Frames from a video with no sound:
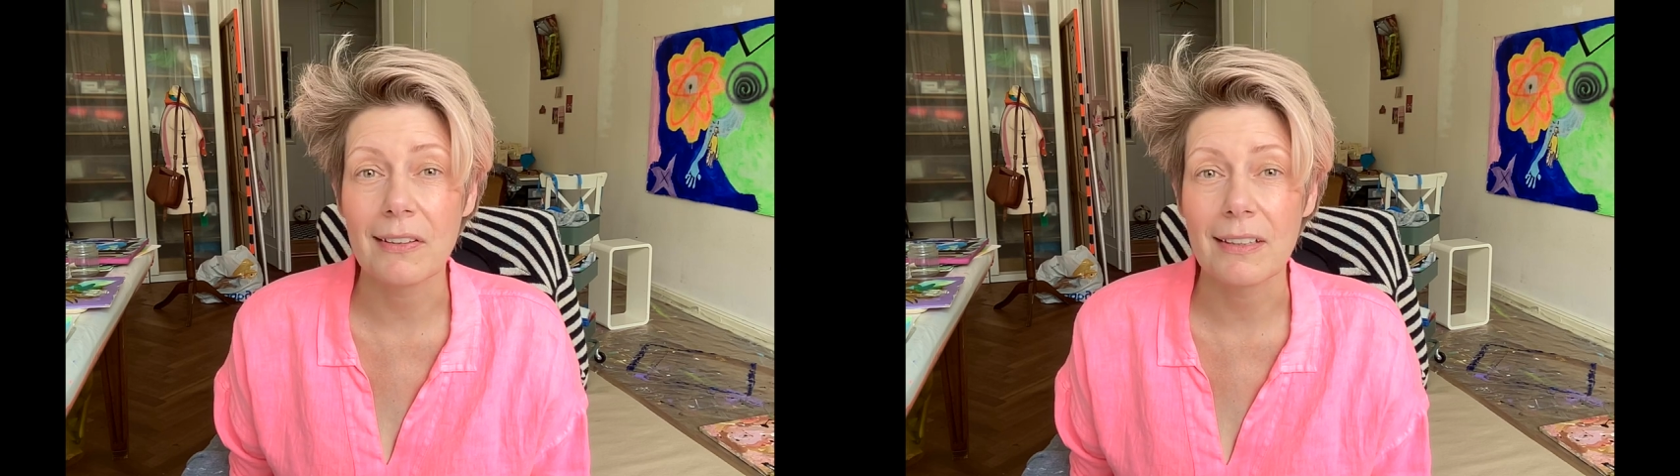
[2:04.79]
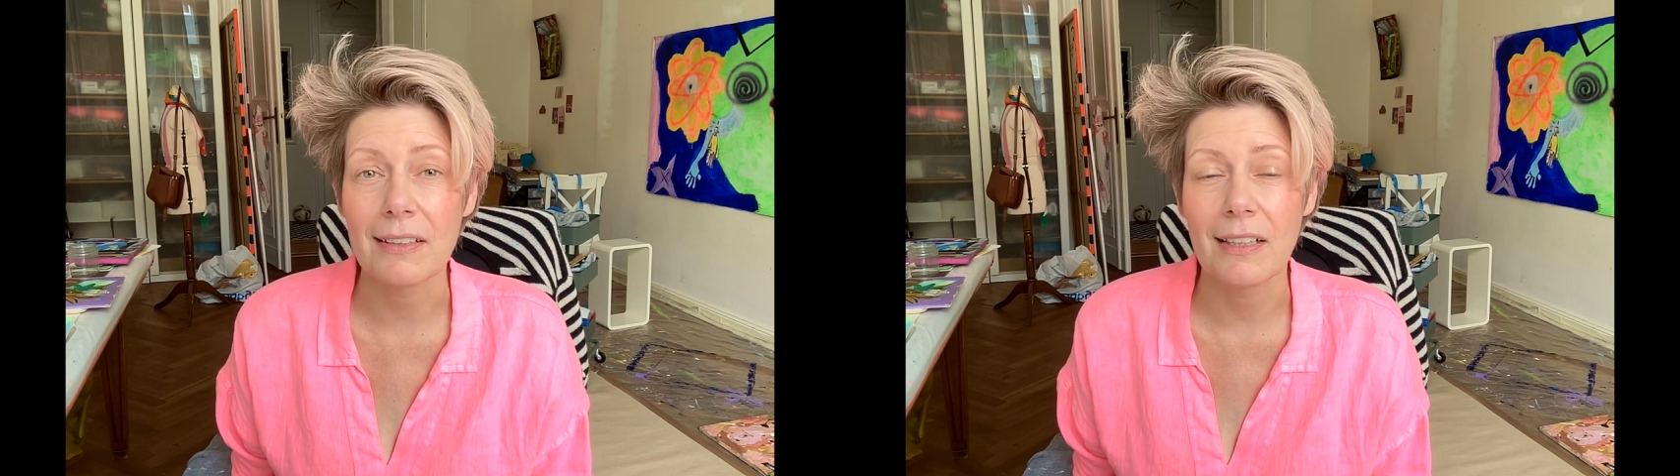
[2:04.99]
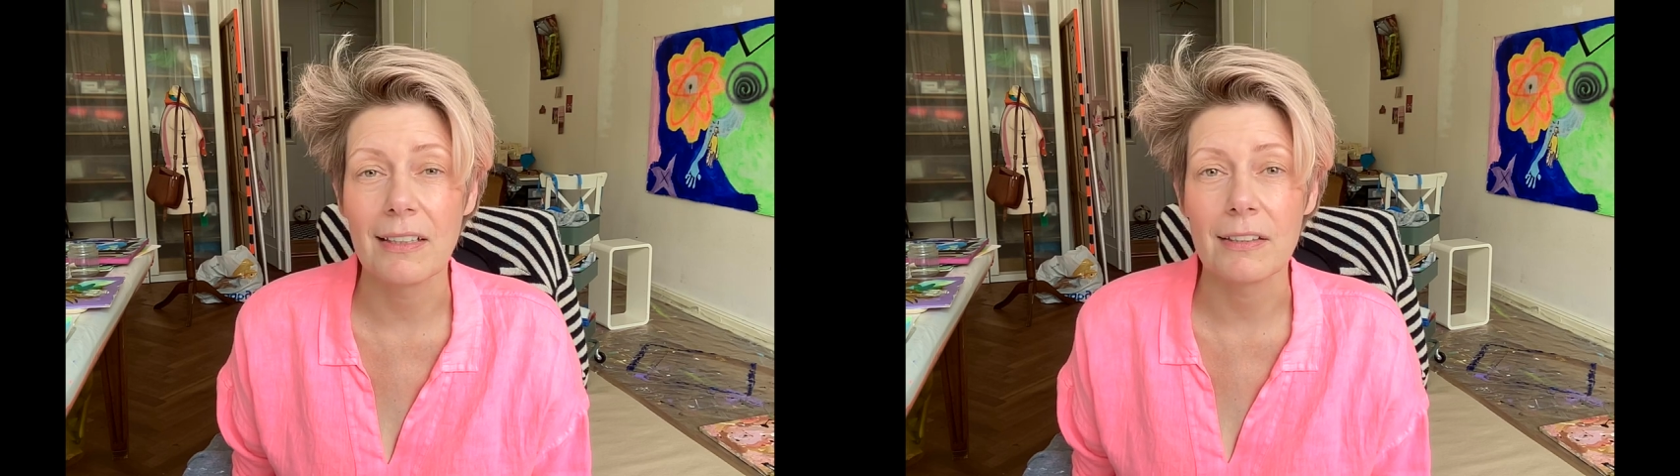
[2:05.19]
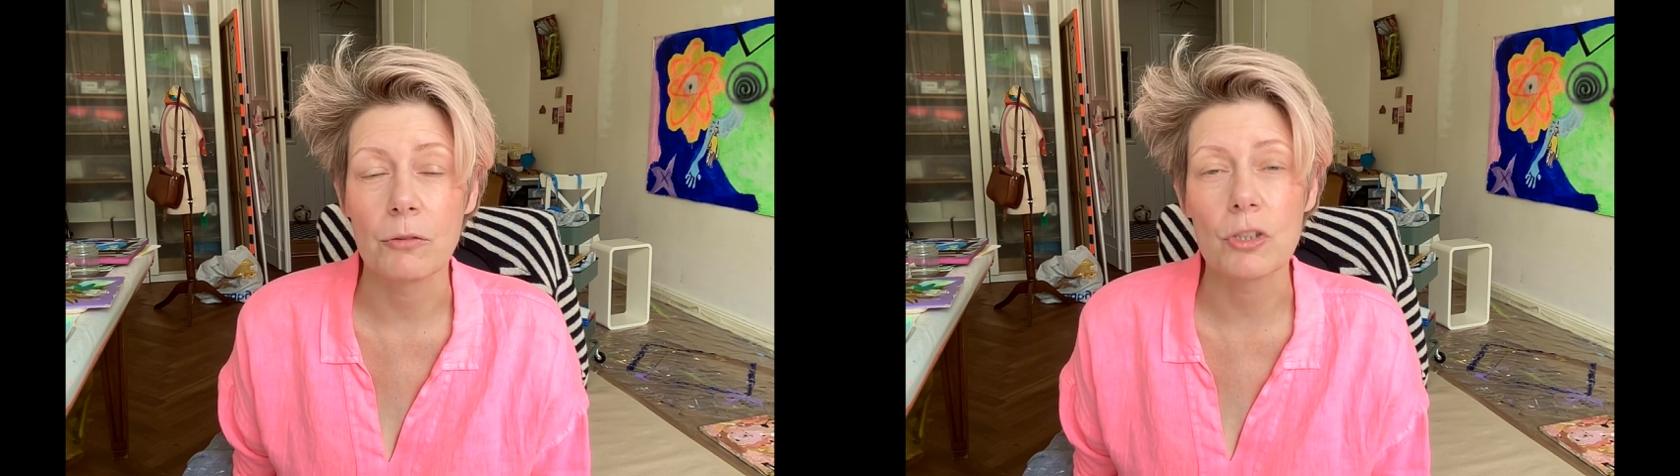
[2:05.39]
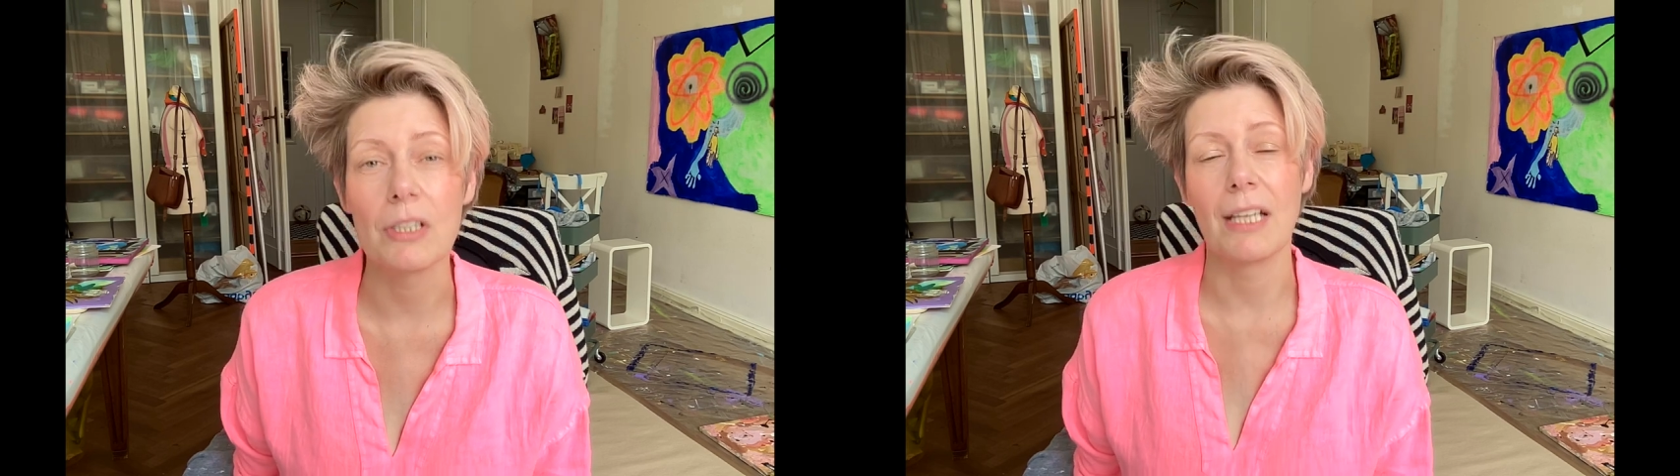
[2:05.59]
es geht relativ
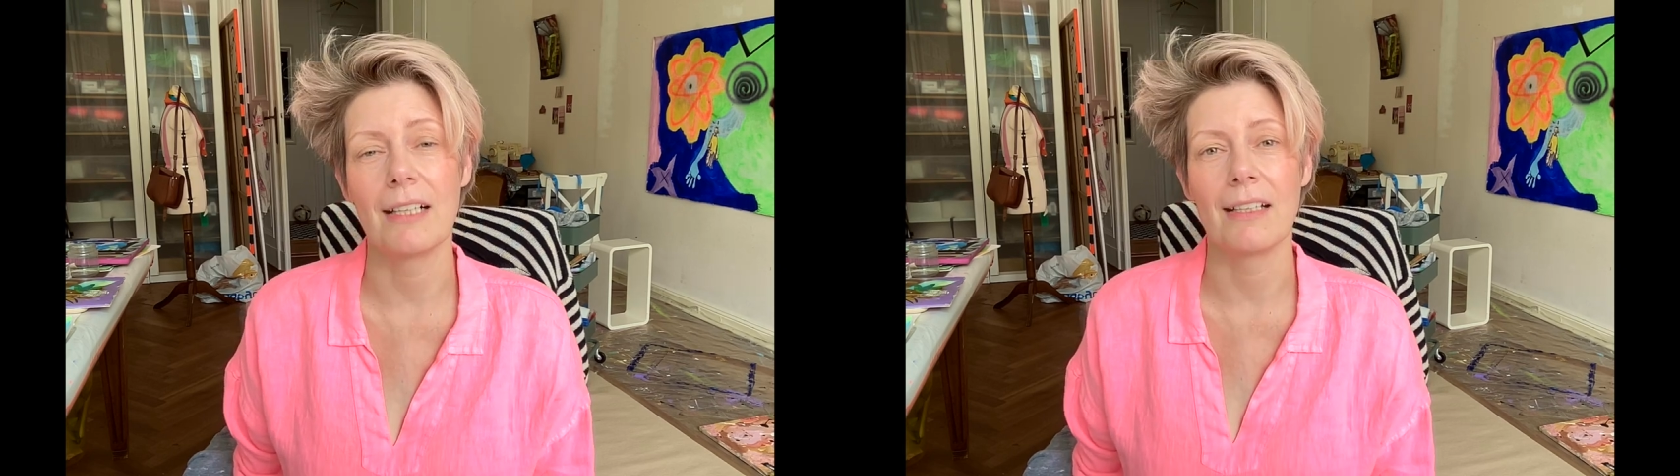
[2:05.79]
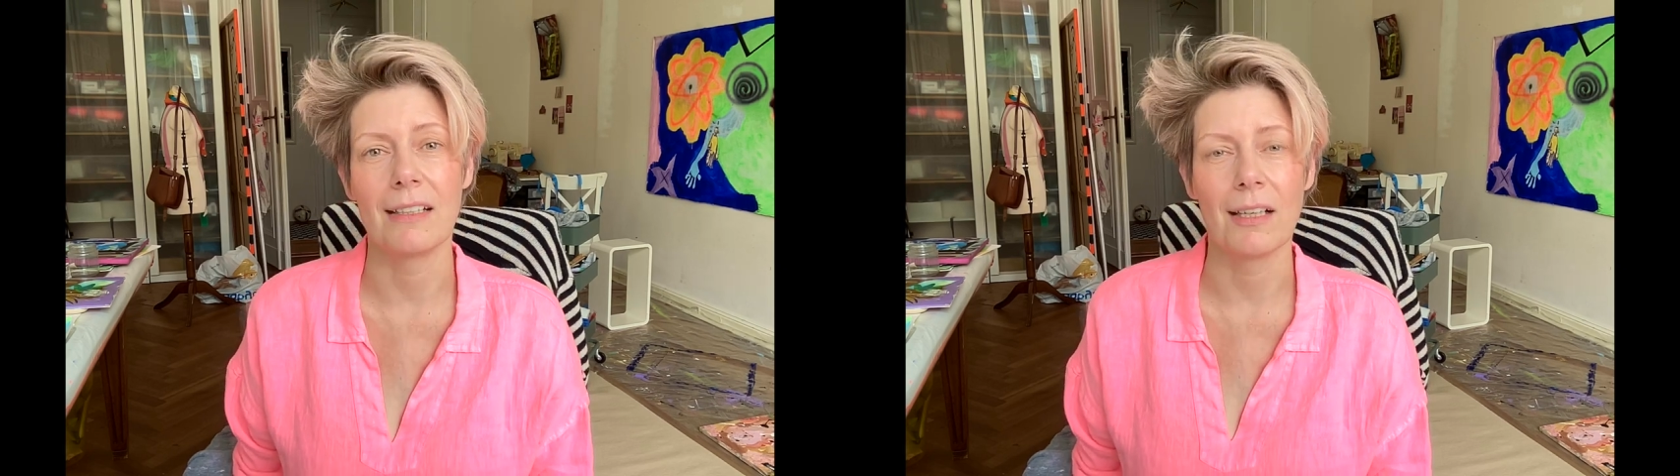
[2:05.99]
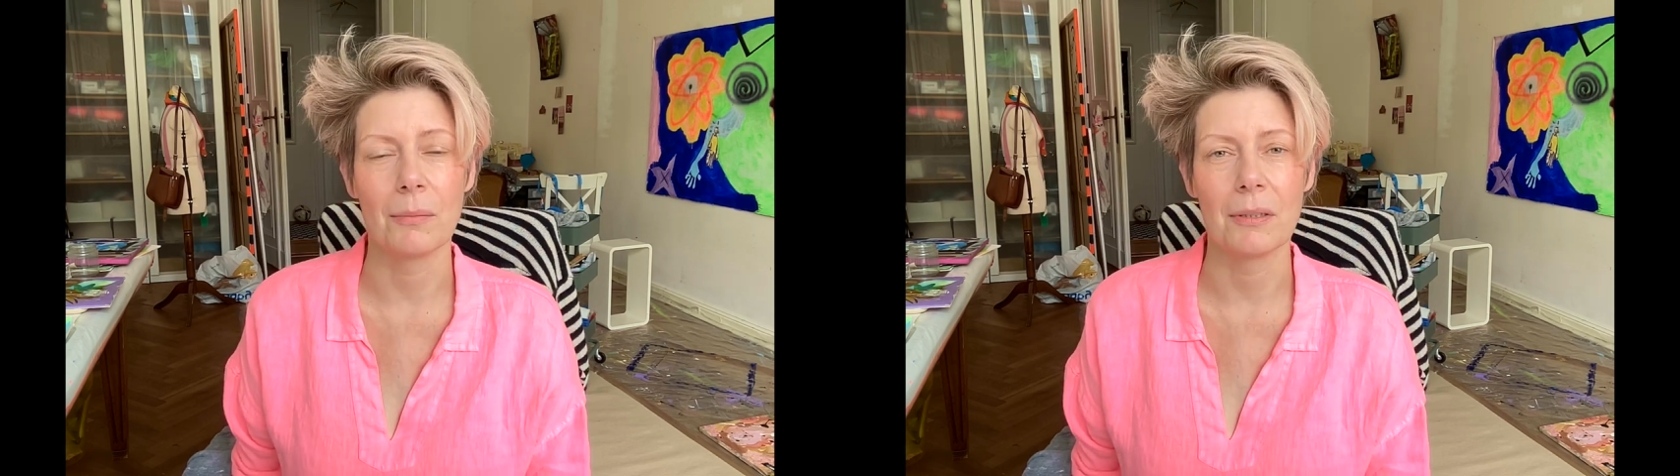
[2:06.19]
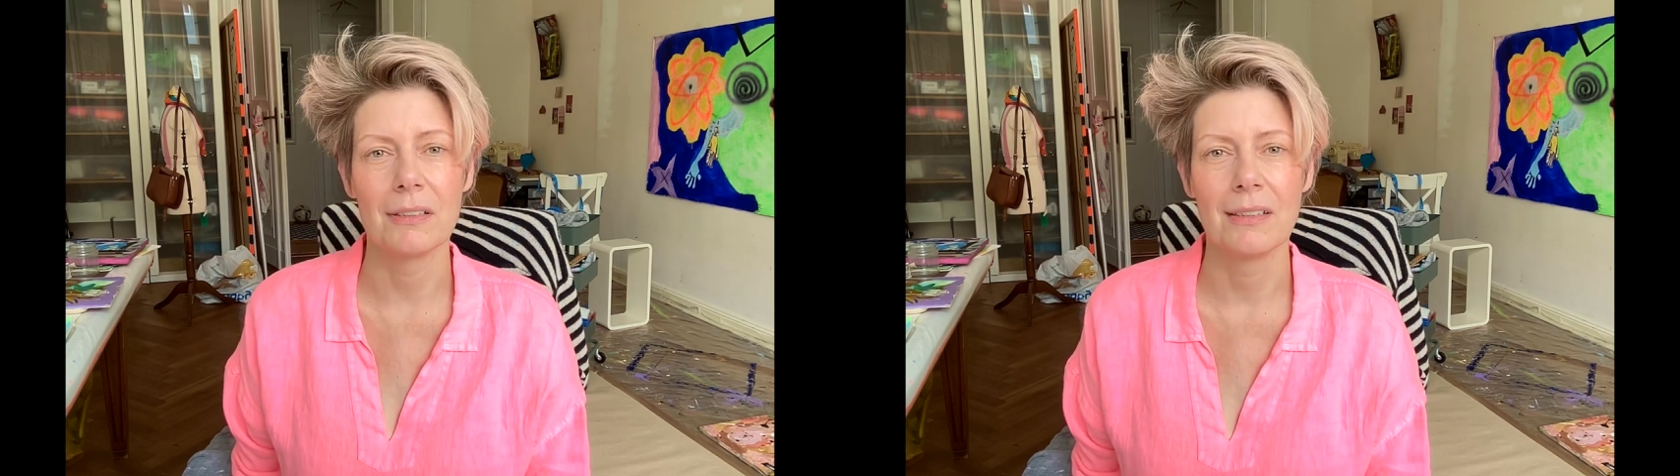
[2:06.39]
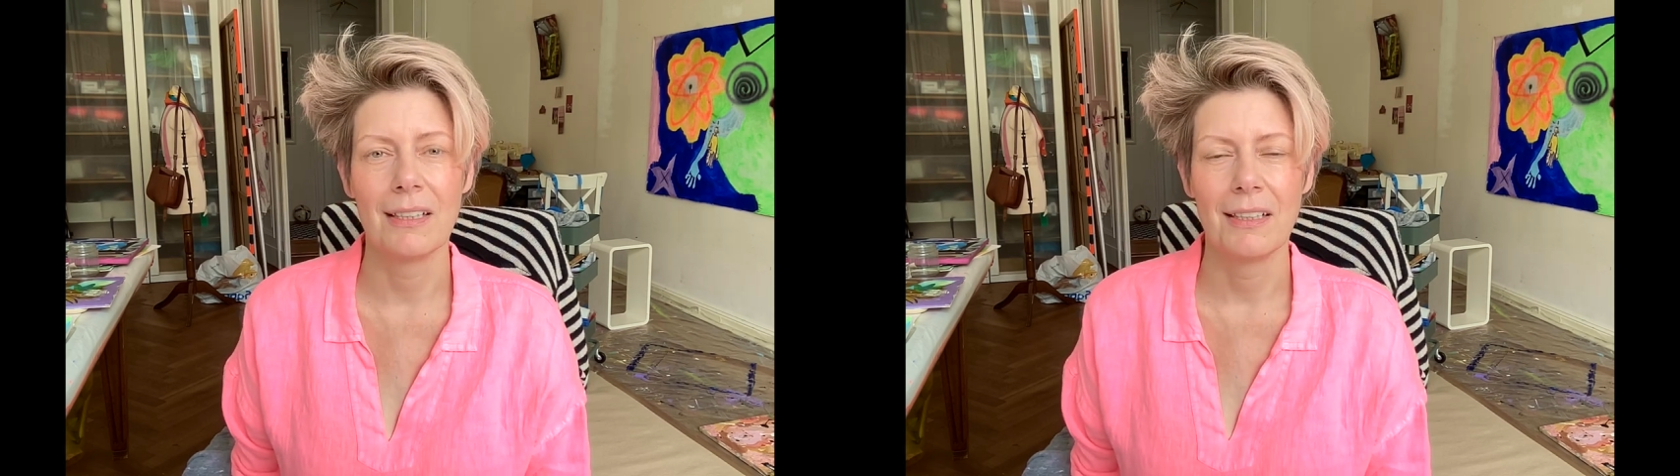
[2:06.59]
schnell dann aber